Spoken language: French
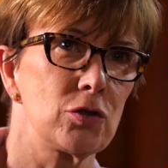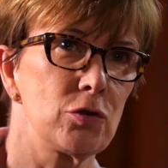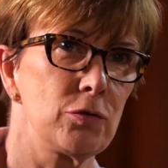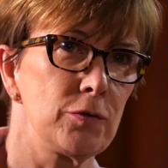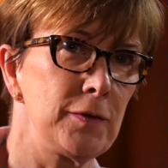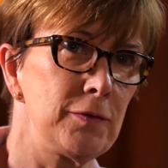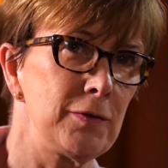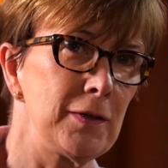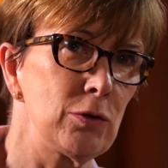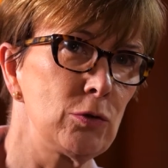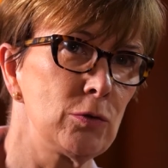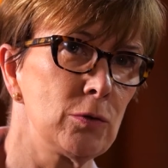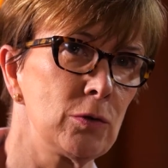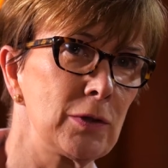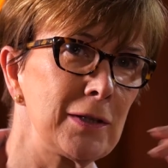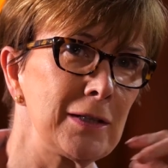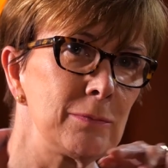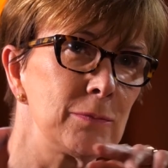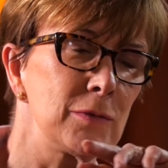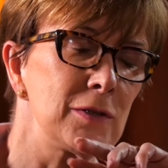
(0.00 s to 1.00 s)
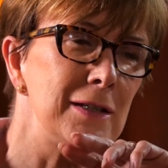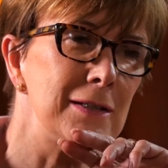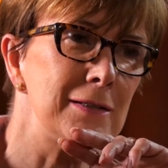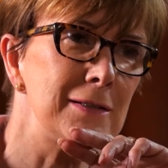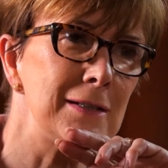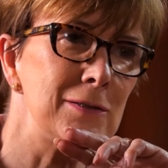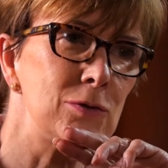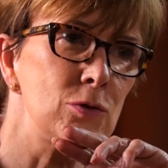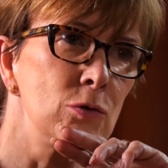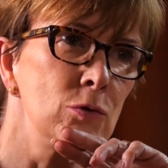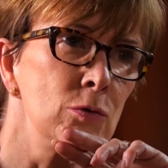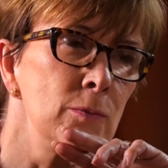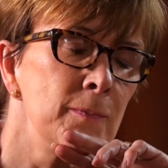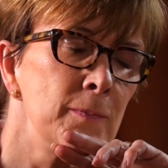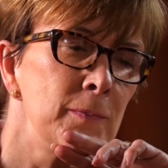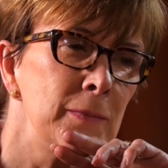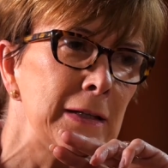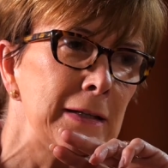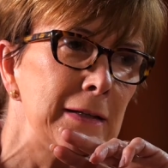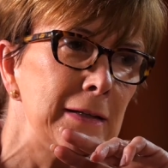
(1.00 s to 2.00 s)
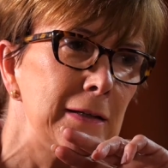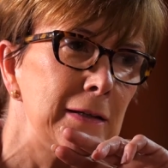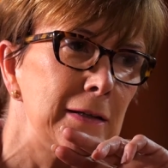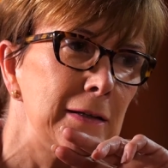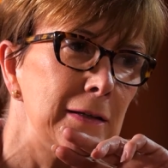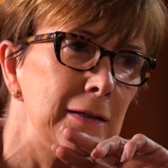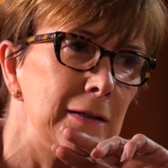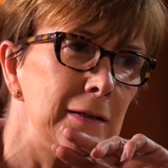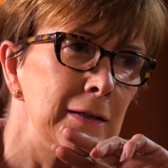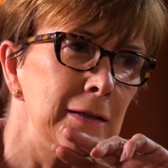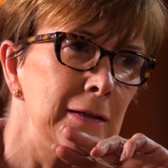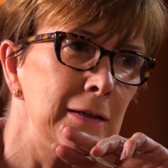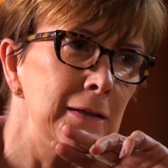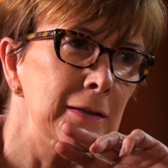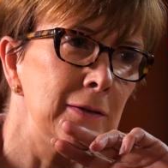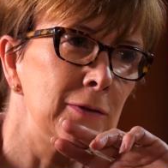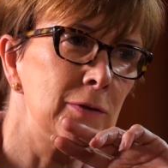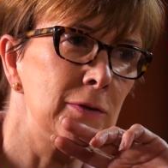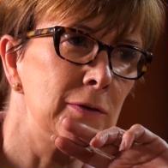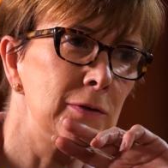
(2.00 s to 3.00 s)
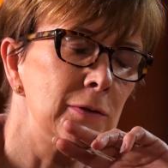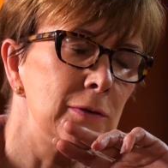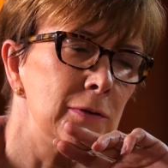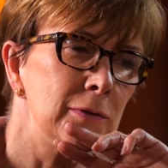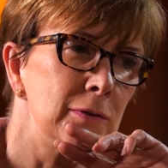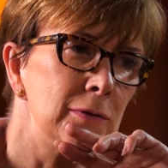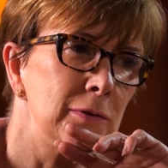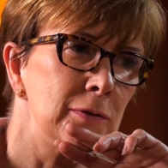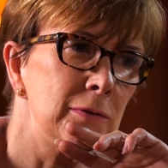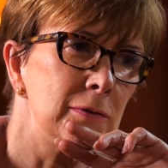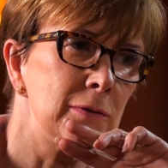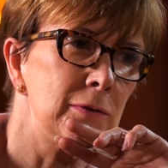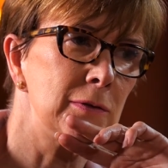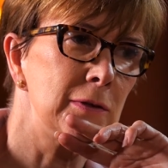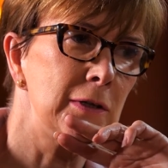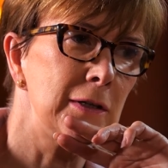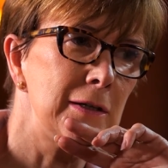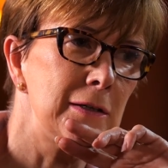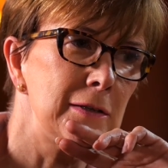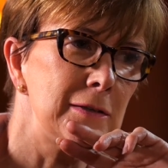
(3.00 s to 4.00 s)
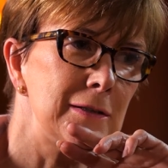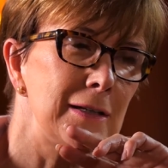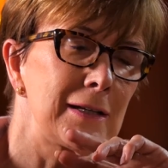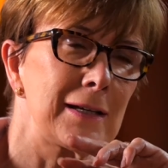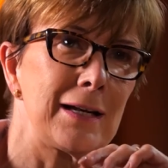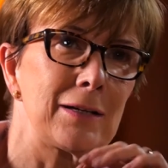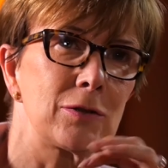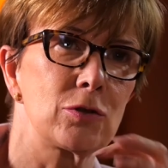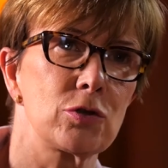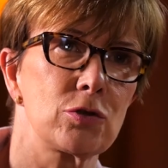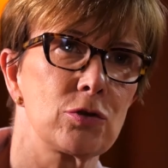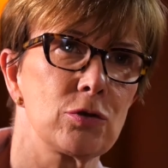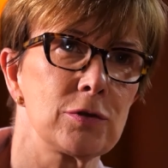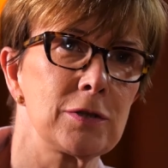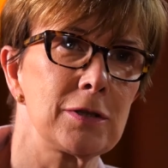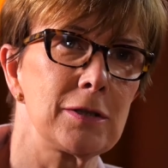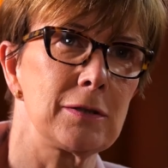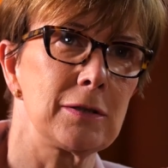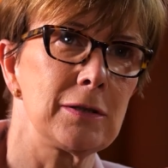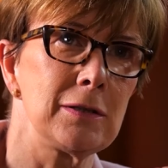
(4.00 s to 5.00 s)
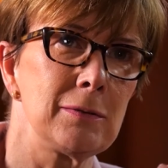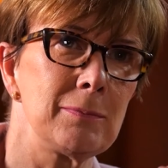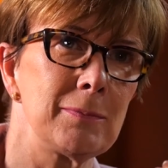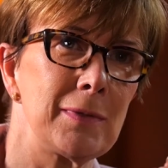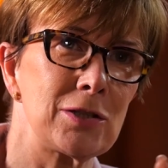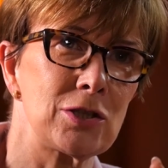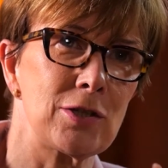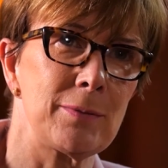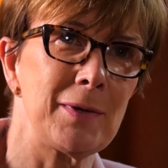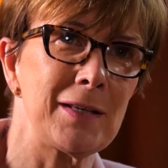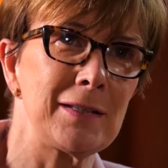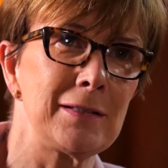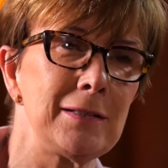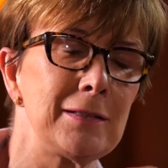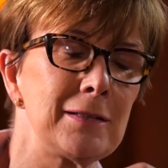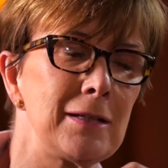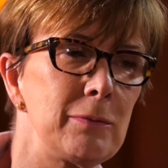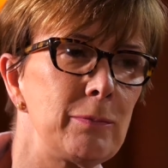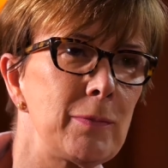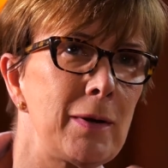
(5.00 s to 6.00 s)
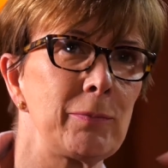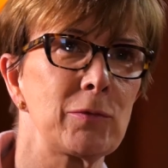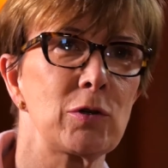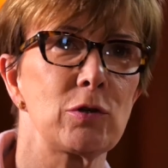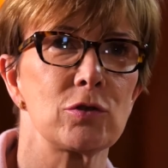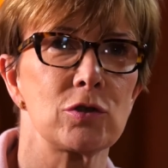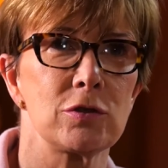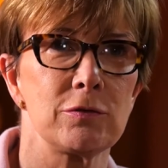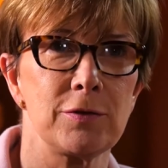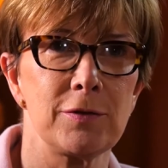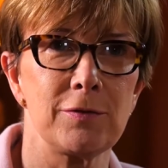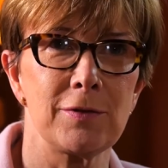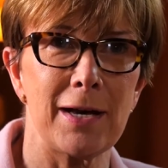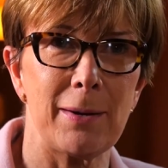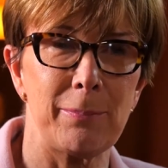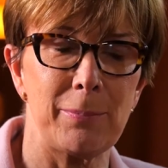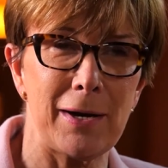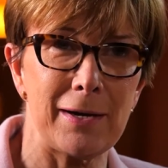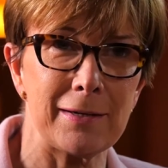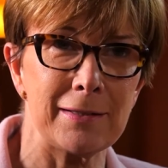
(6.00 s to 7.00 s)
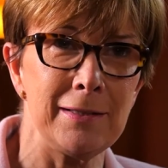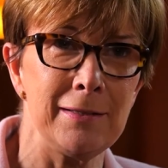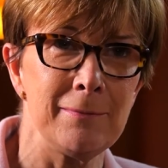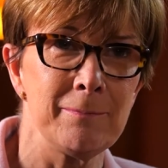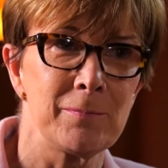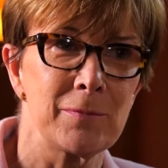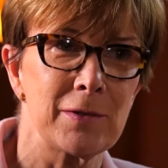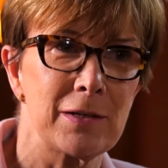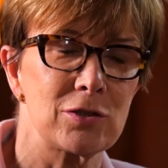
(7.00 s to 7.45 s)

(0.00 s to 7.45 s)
je vivais au rythme des saisons. Et c'est quelque chose qui ne m'a jamais quitté Même quand je vivais à Paris,